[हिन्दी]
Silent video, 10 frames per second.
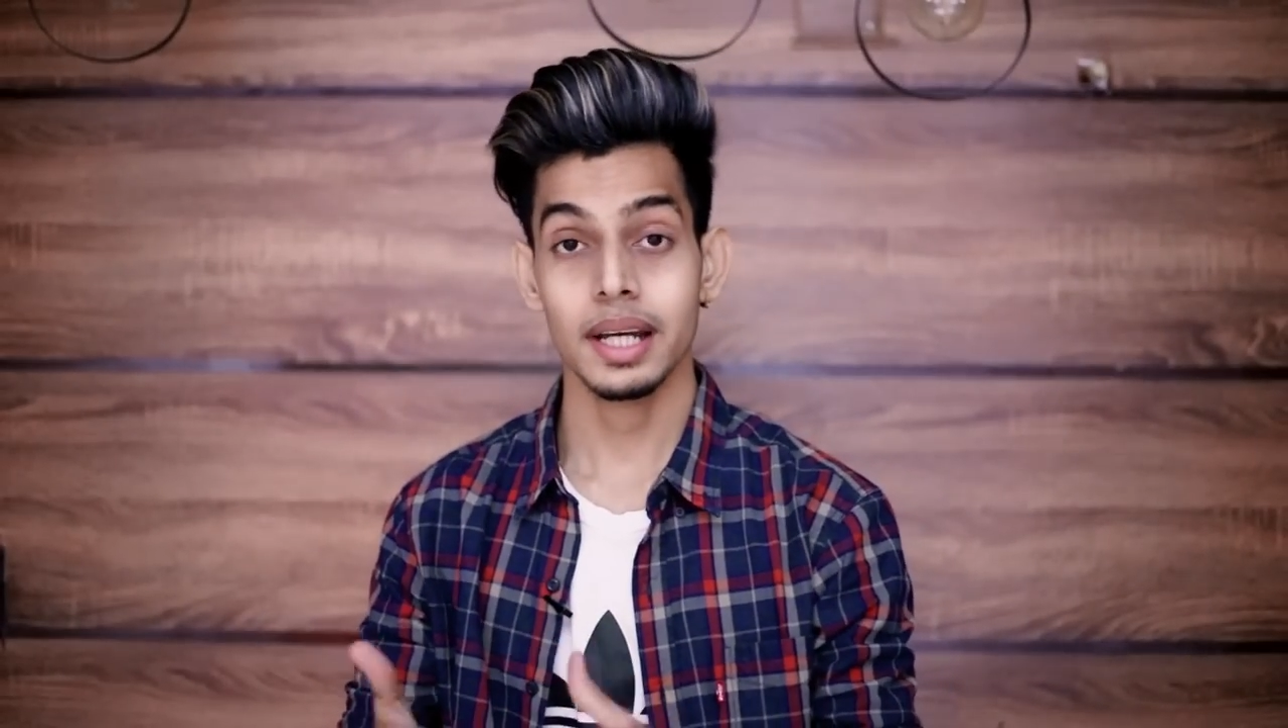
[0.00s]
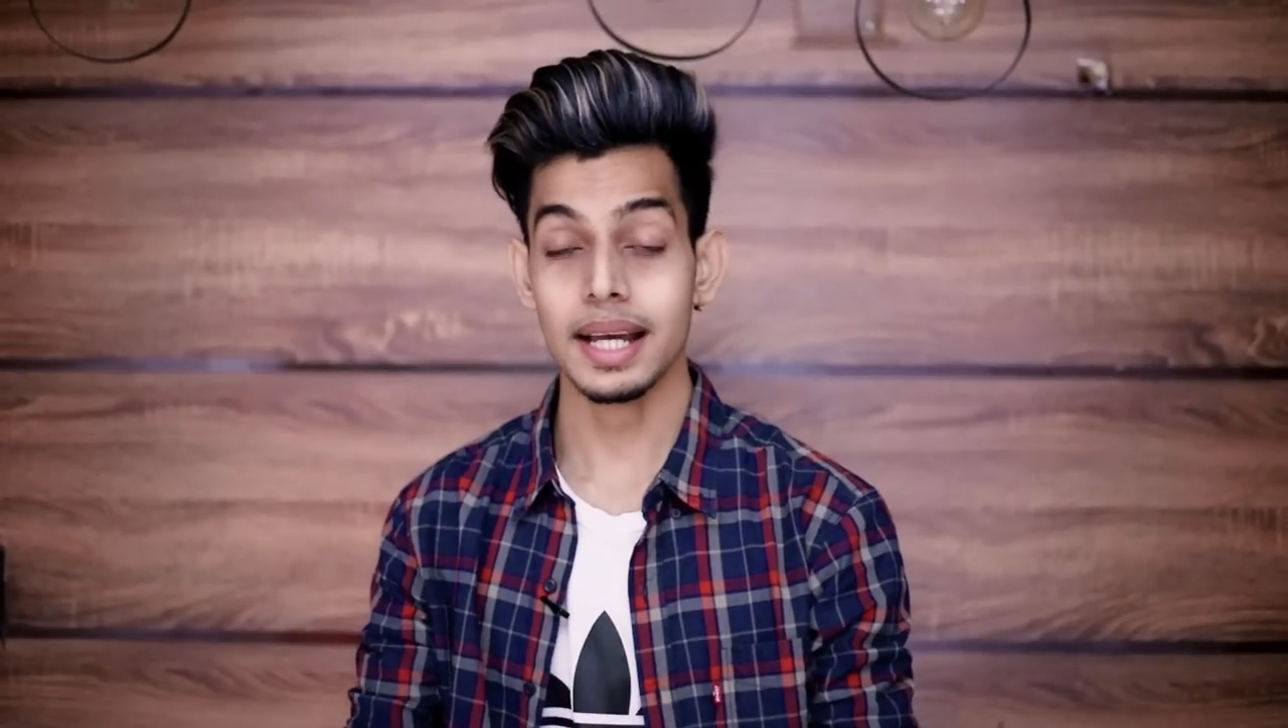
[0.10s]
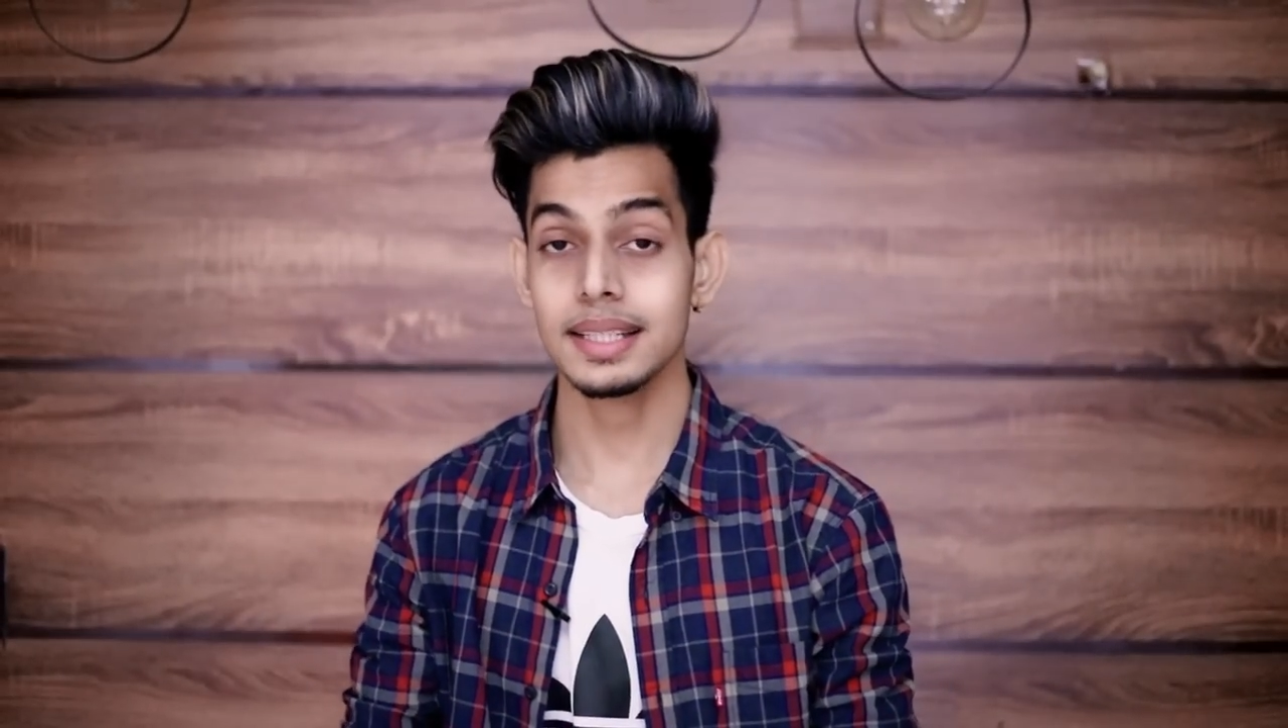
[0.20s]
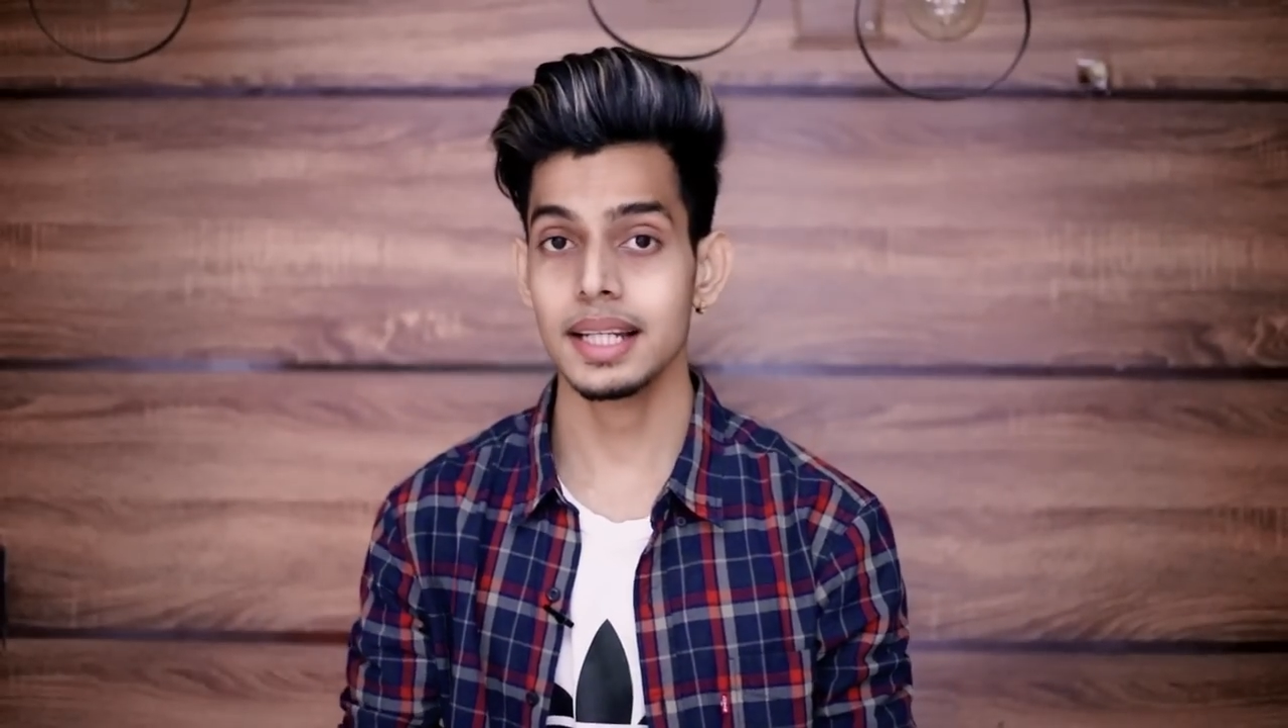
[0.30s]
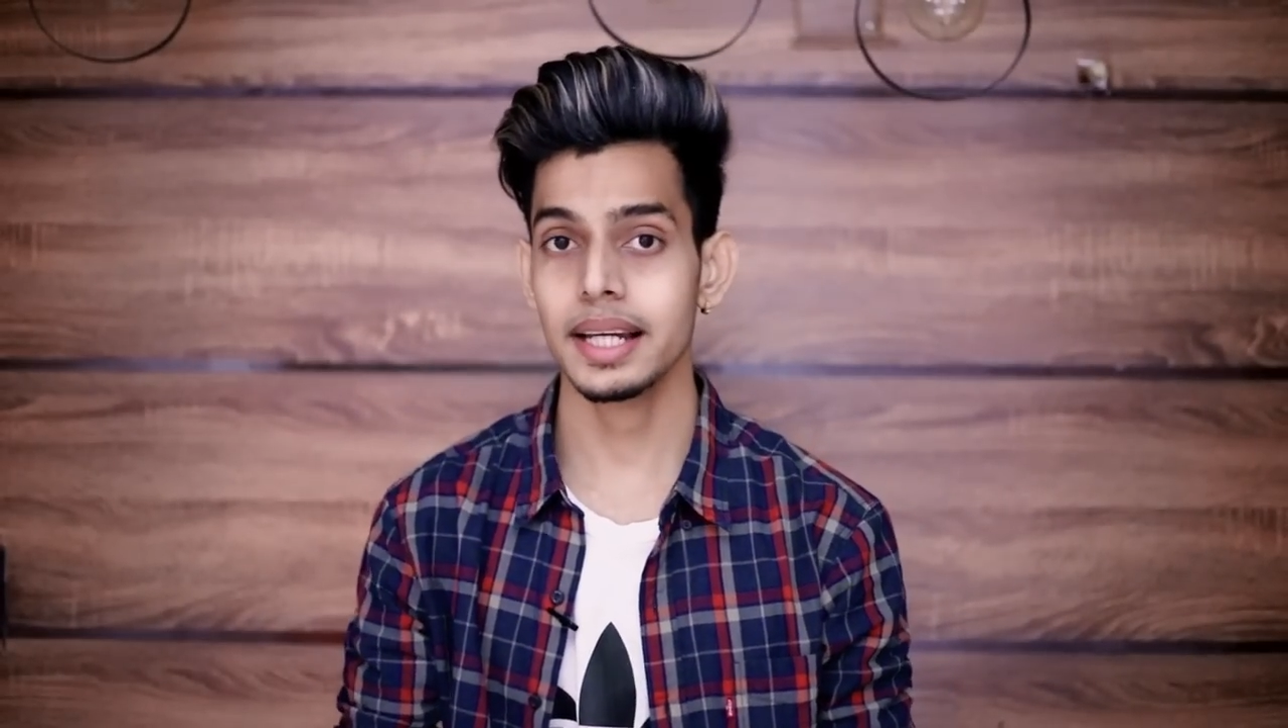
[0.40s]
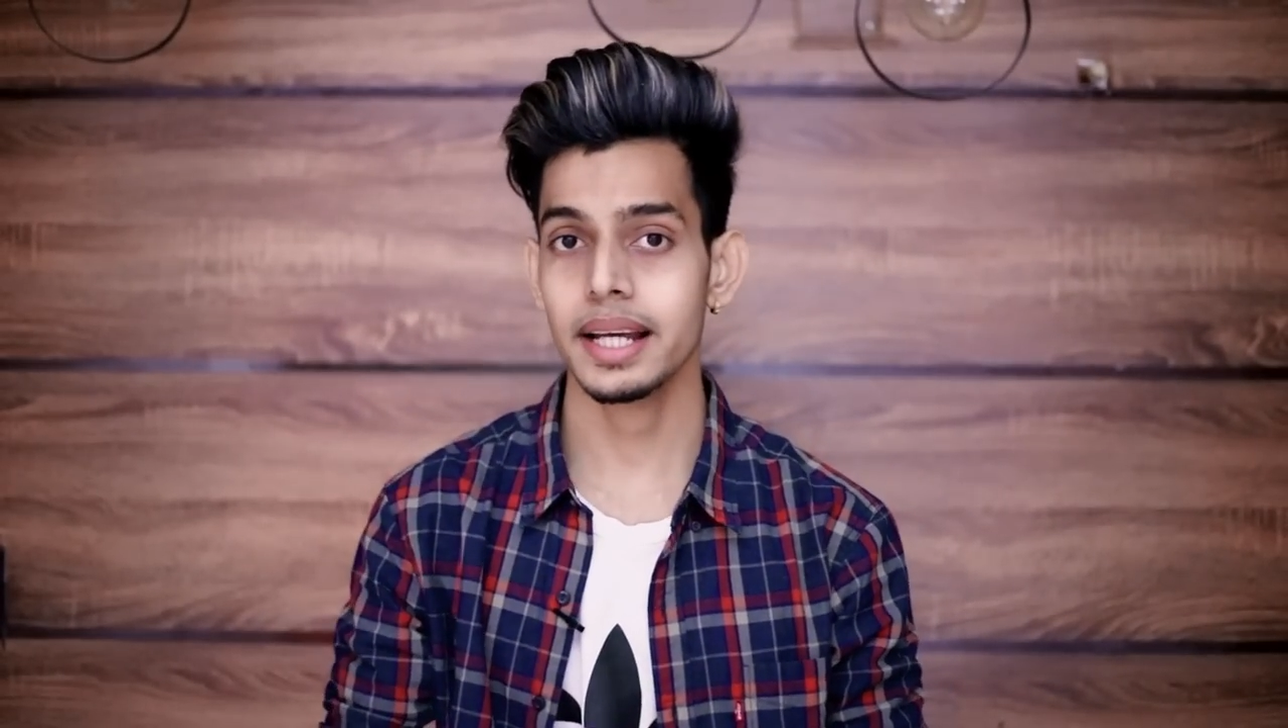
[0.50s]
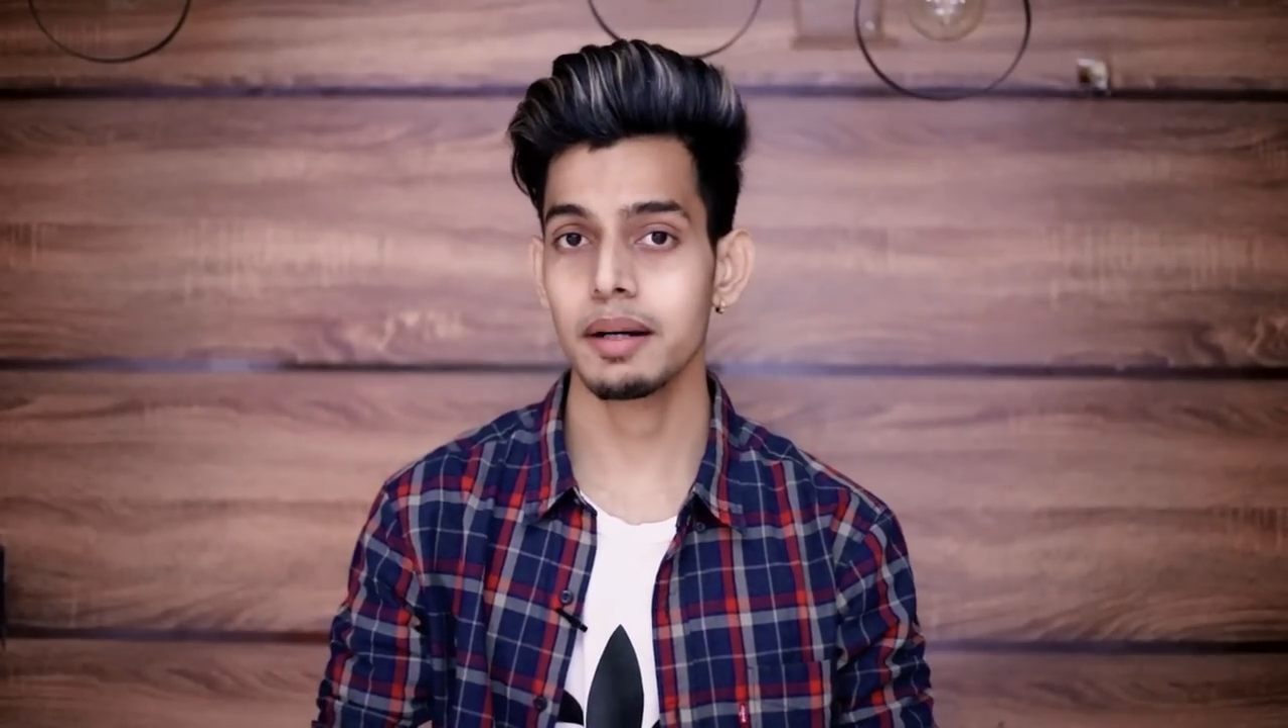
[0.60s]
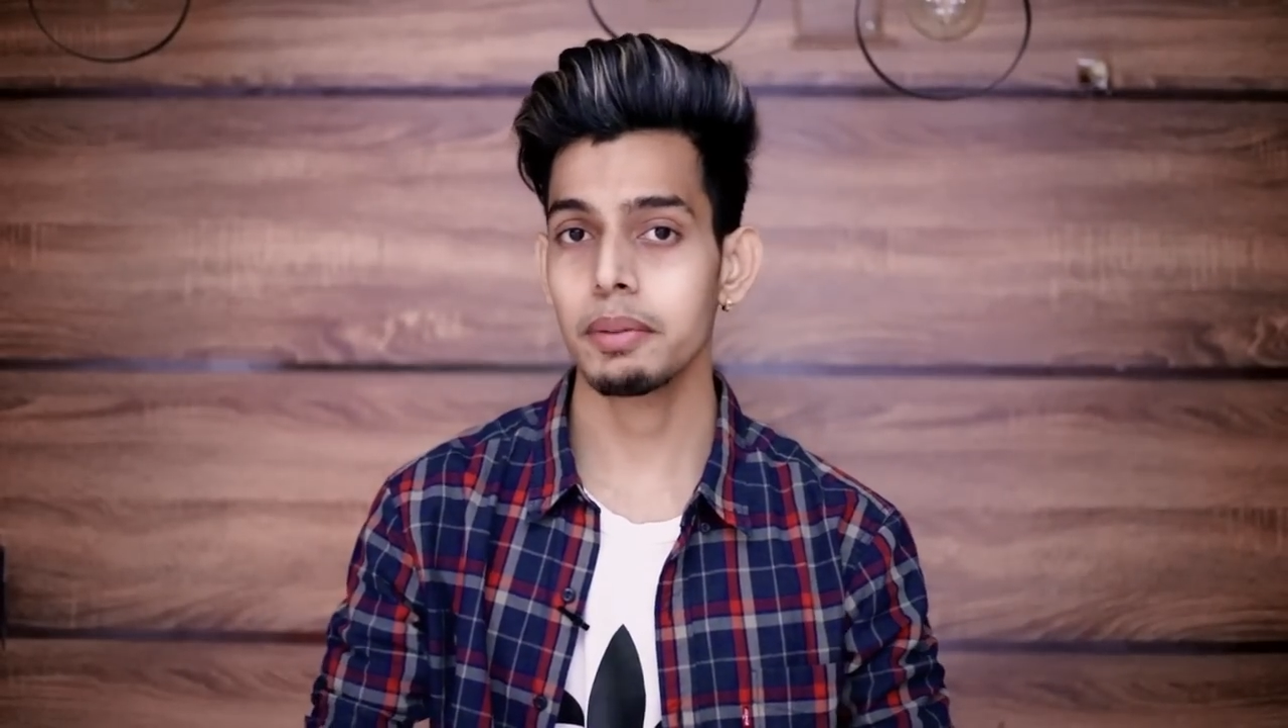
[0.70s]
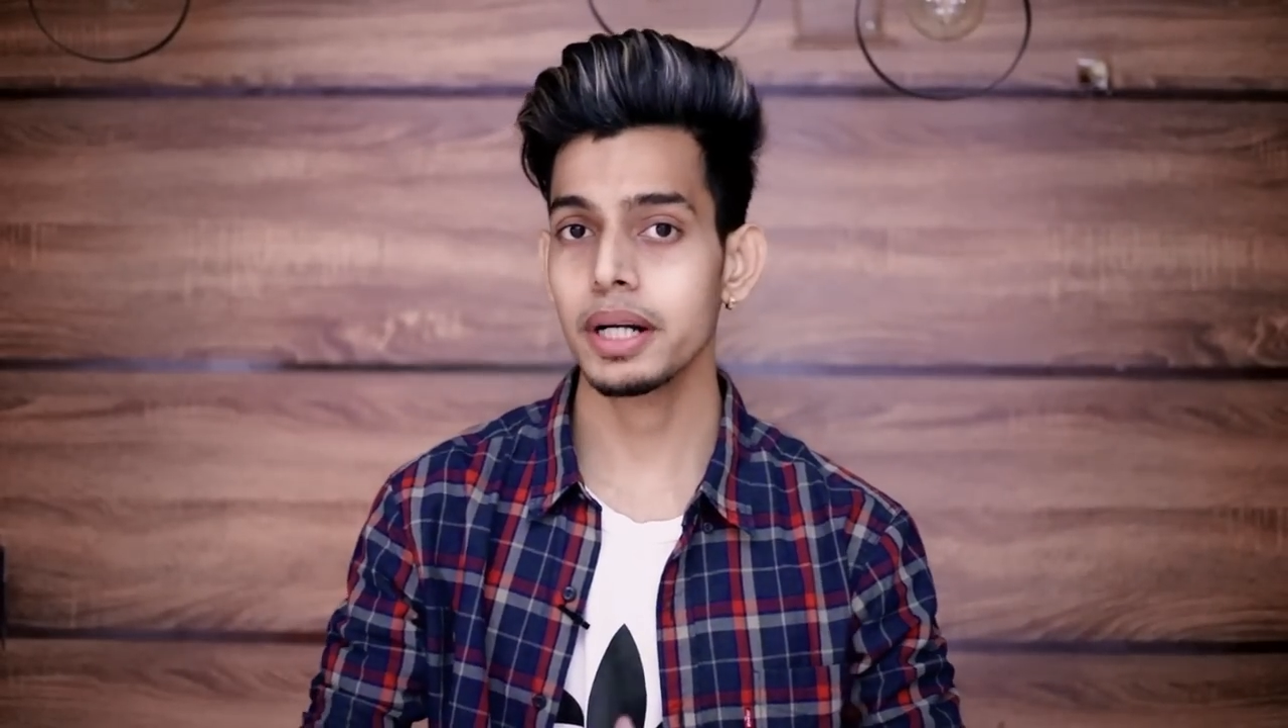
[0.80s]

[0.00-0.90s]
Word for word: ऐसा लगेगा